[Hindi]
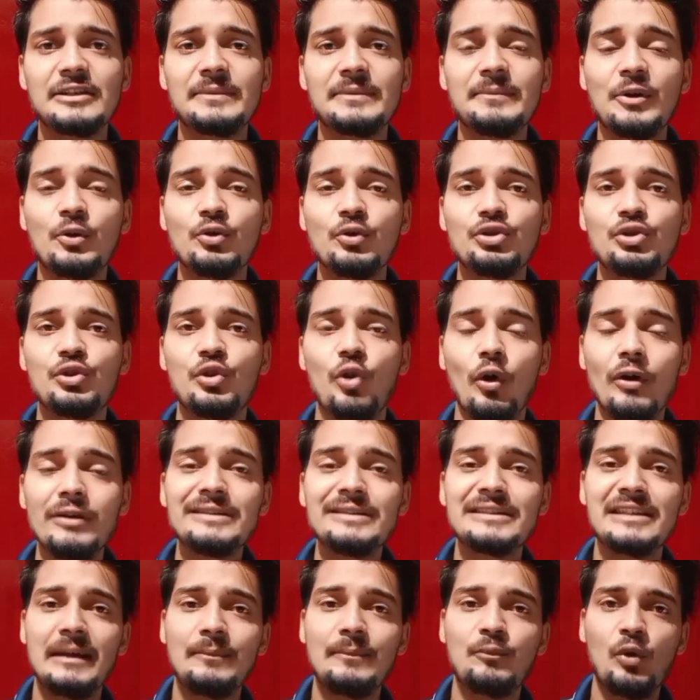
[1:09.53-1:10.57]
इसमें कुछ
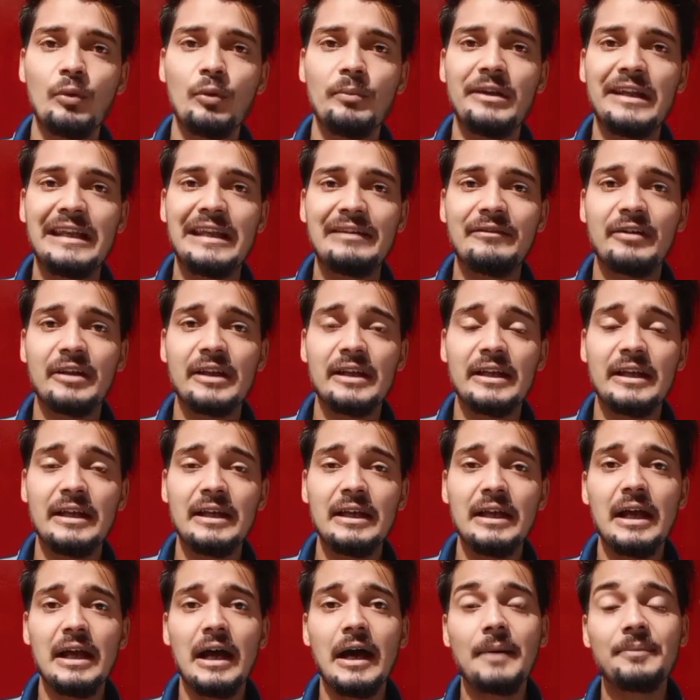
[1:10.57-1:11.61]
कॉइन्स आपको मिलने वाले
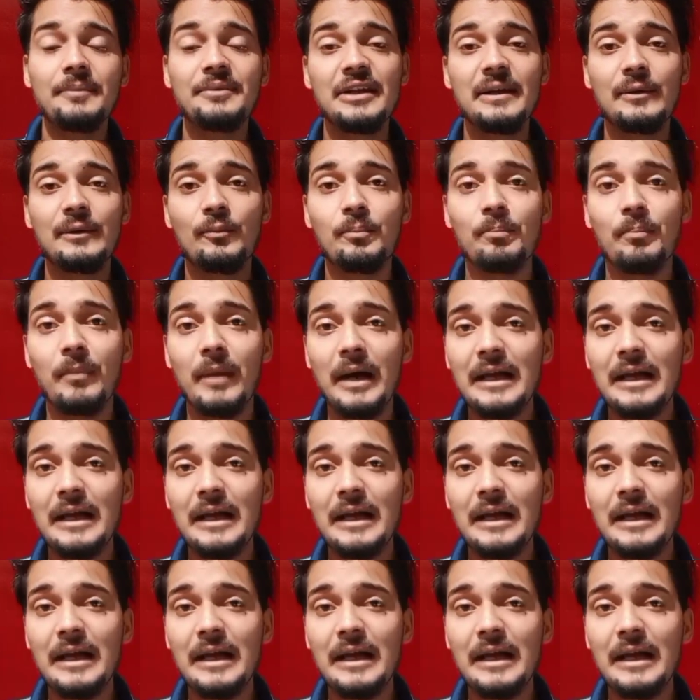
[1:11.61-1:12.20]
हैं अब ये